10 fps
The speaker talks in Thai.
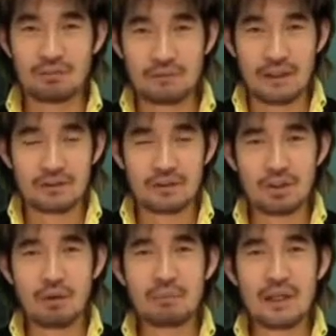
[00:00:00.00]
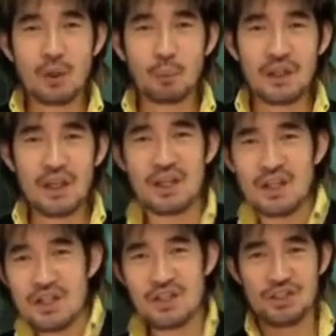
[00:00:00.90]
ความสำเร็จต้องมีอารมณ์ดี
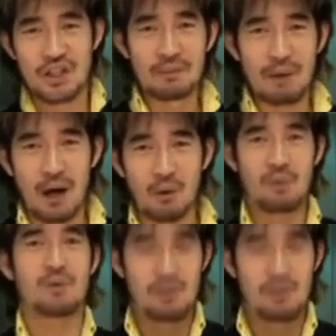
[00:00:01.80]
จริงหรือเปล่า